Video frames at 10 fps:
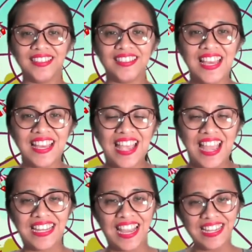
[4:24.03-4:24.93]
Nah,
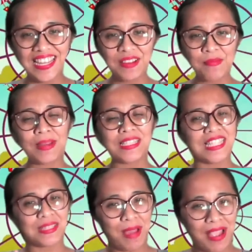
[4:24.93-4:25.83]
adik-adik masih
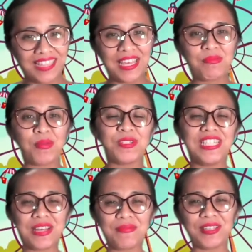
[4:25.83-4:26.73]
semangat ya memuji
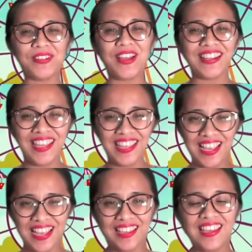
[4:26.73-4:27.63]
nama Tuhannya ya.